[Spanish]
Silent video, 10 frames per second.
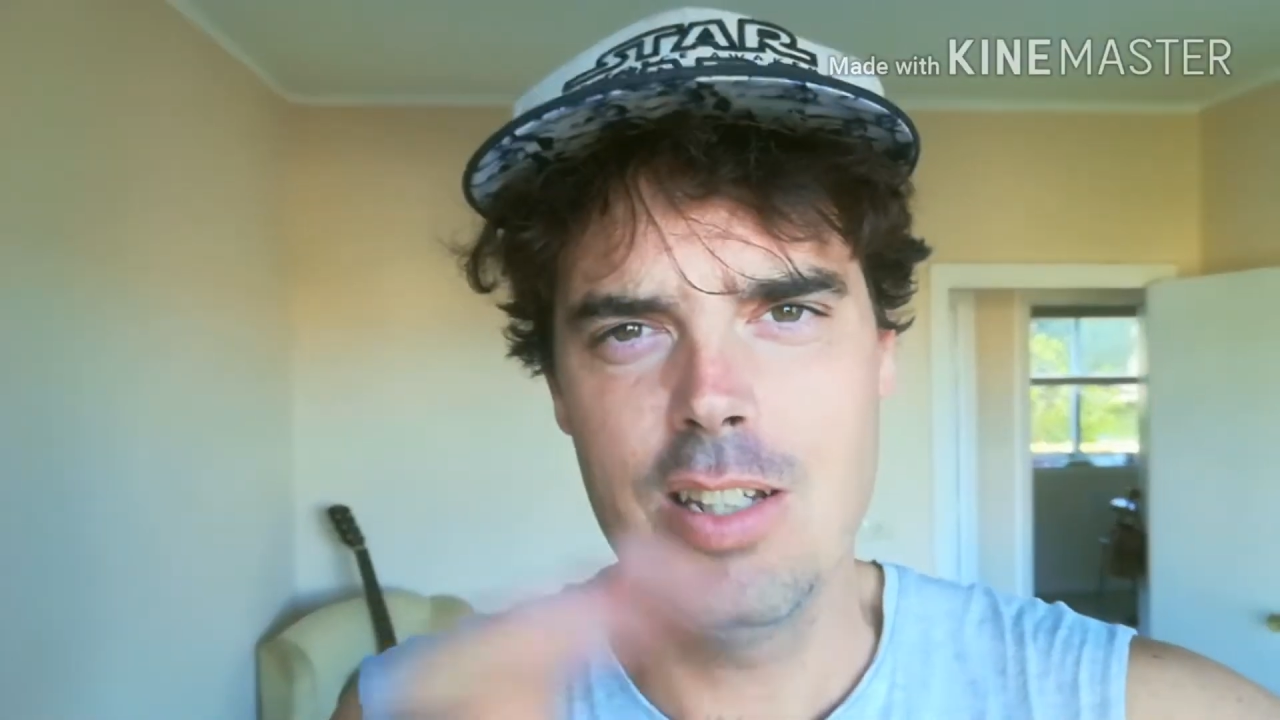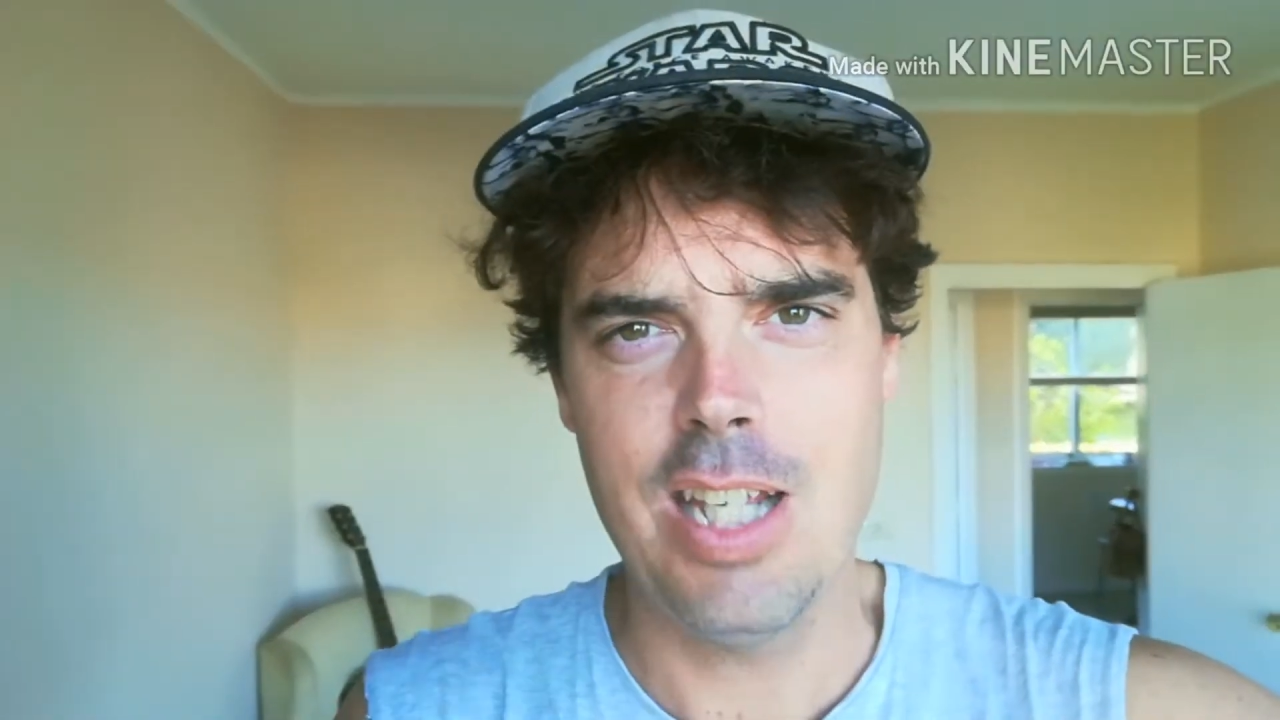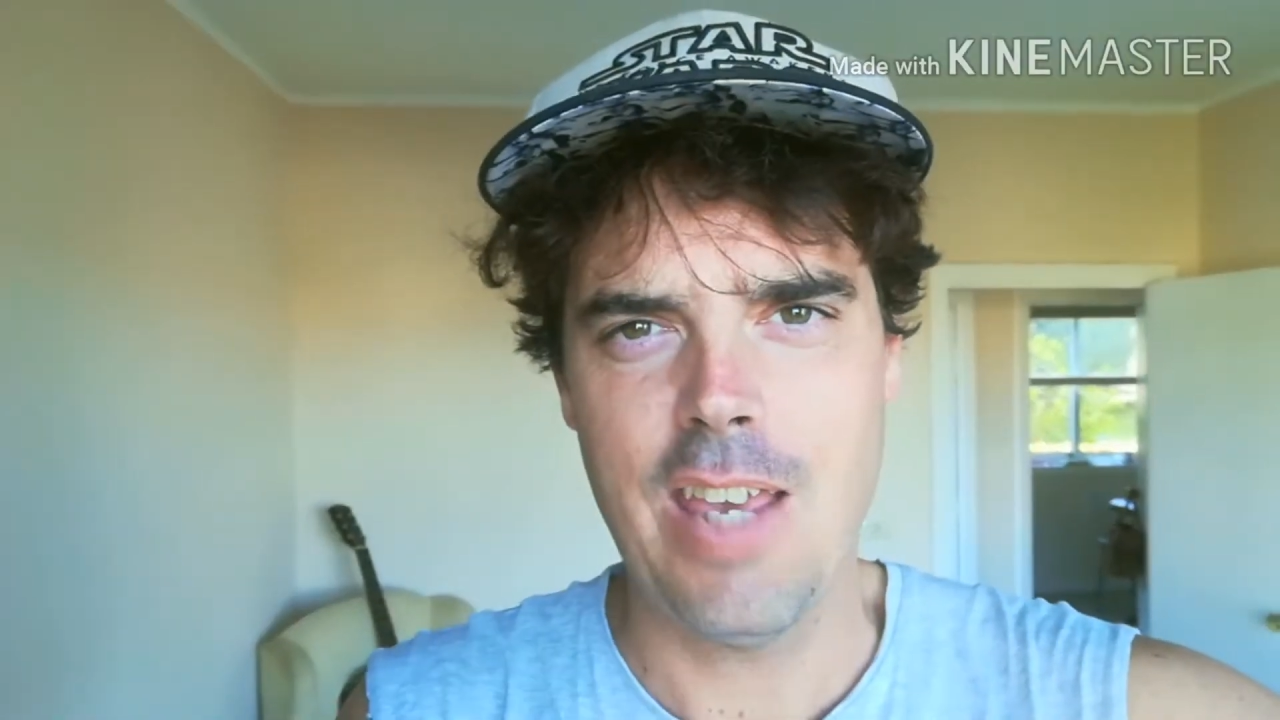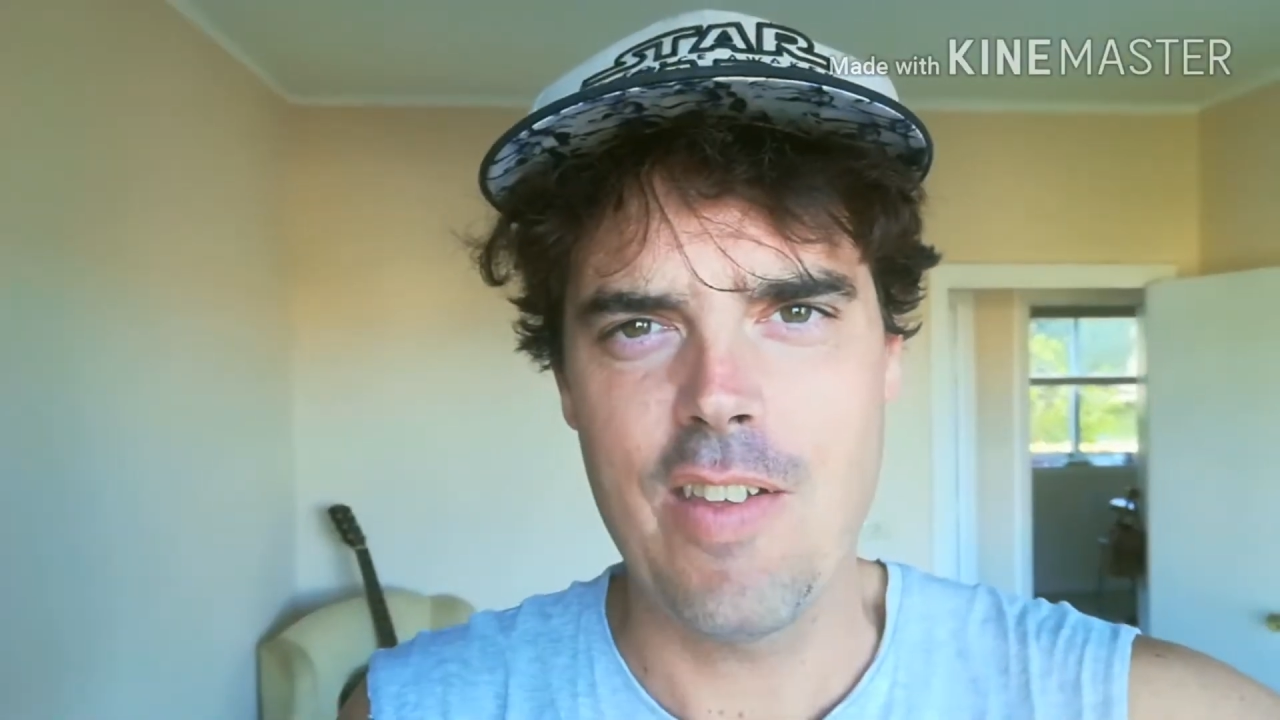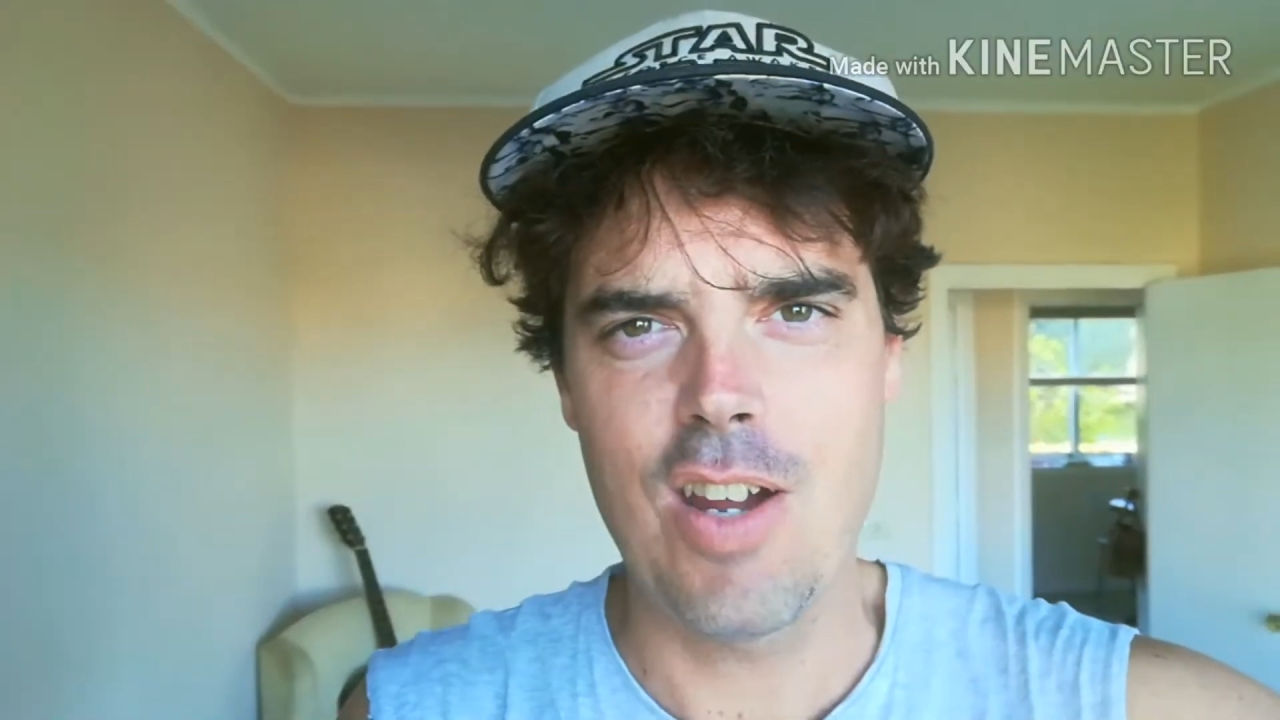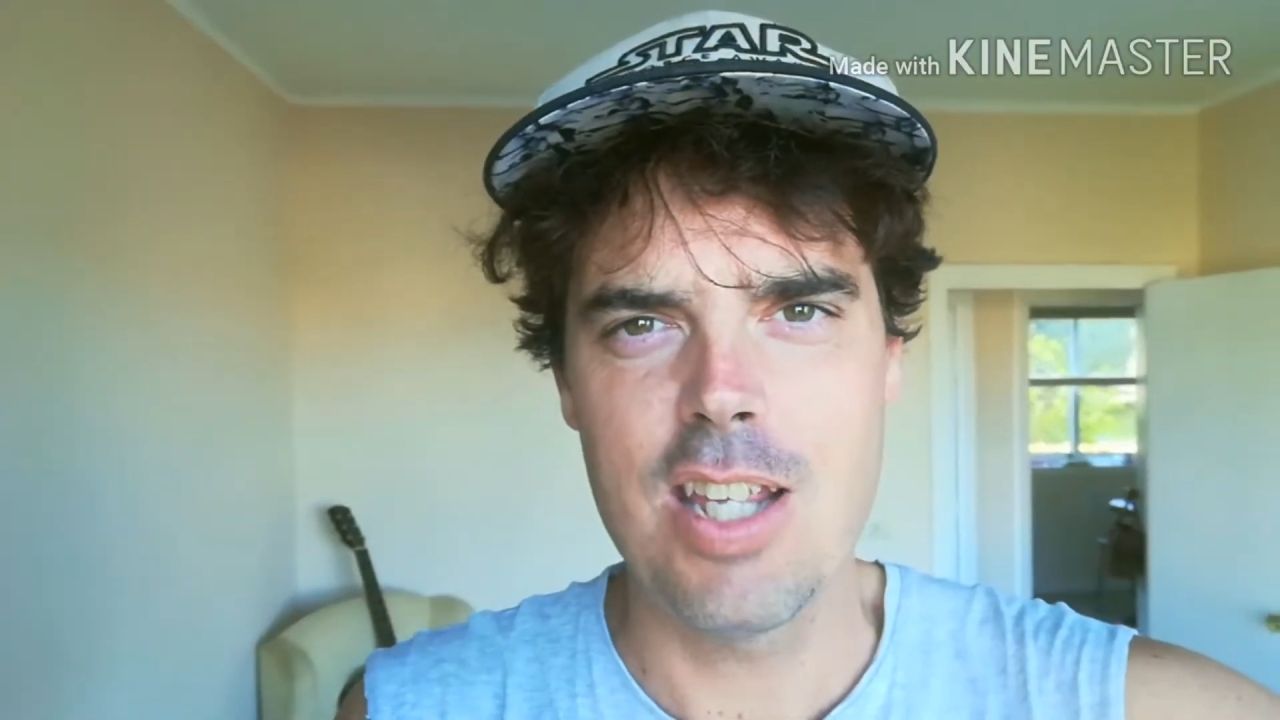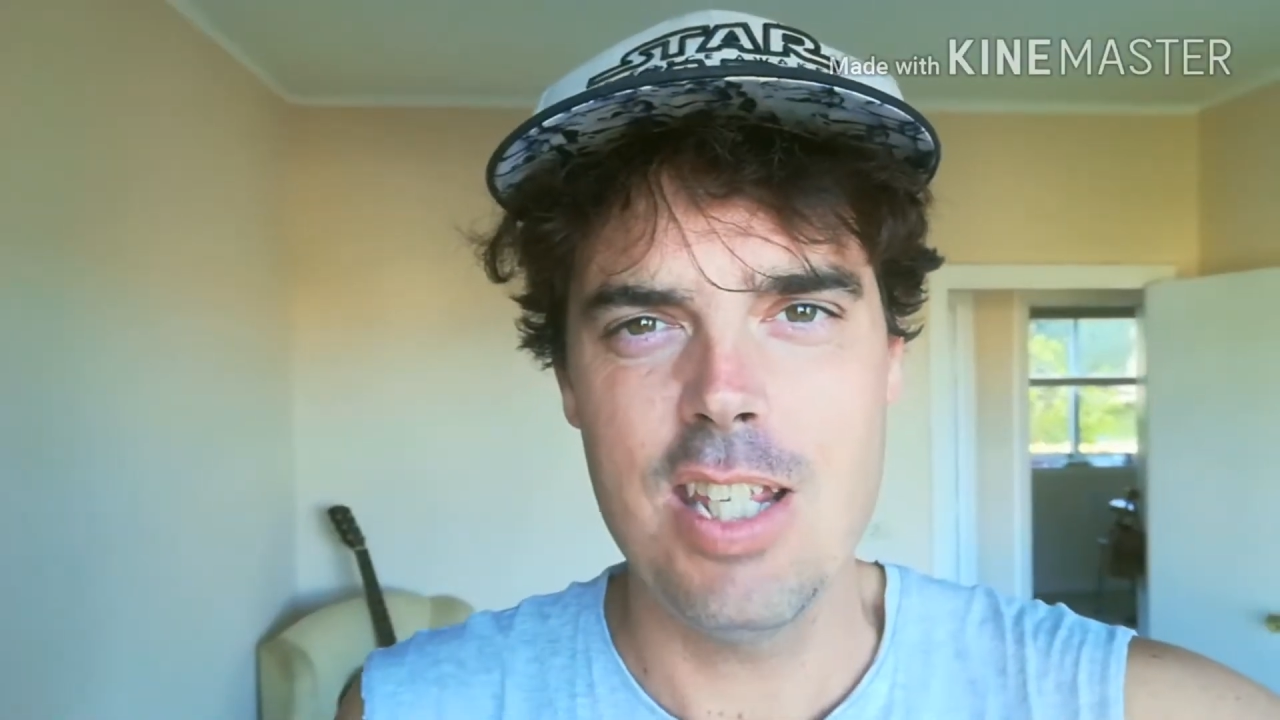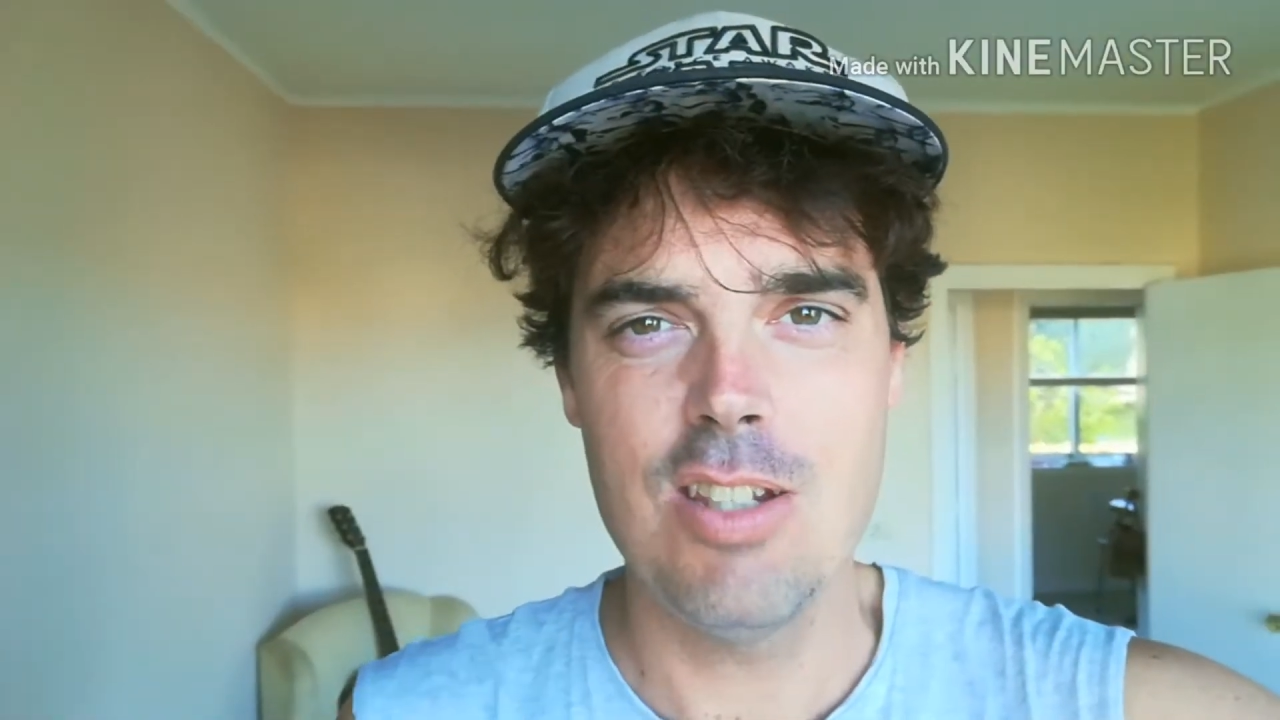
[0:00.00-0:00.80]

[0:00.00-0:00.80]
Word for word: ya quedaron allí,